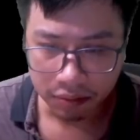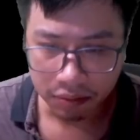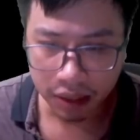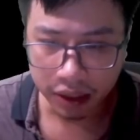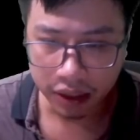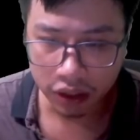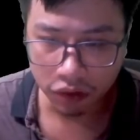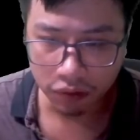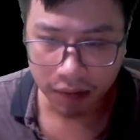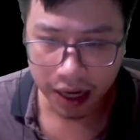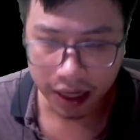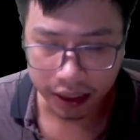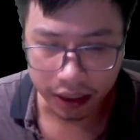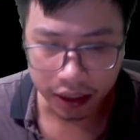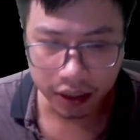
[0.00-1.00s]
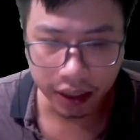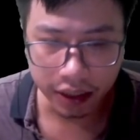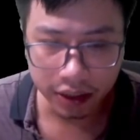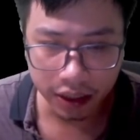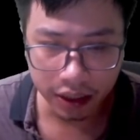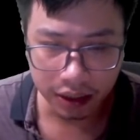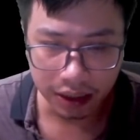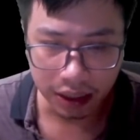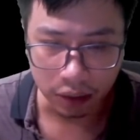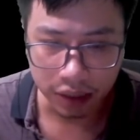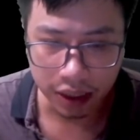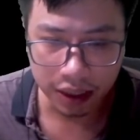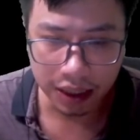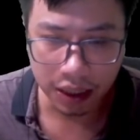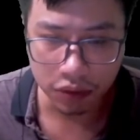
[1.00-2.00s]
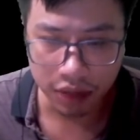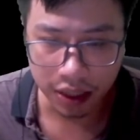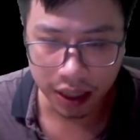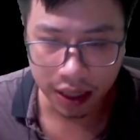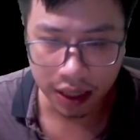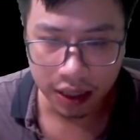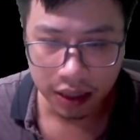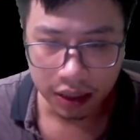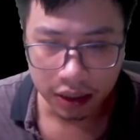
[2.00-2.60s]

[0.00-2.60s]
mang theo ma khí kinh thiên gào thét lao ra,